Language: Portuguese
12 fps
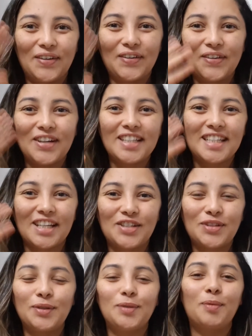Oi
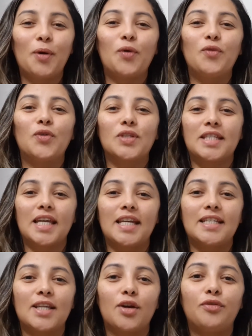gente, tudo bom com
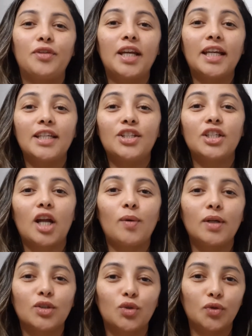vocês? Eu vim aqui tirar
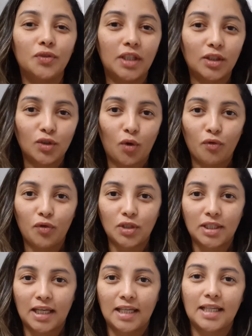umas dúvidas com
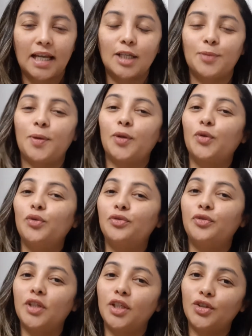vocês a respeito de um
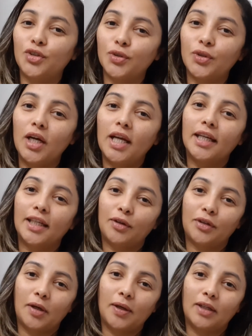vídeo que
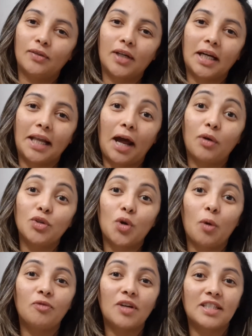eu tenho aqui no canal de
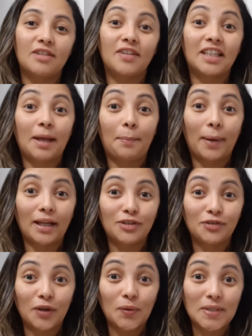como fazer vatapá
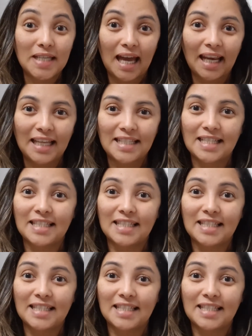de frango cearense.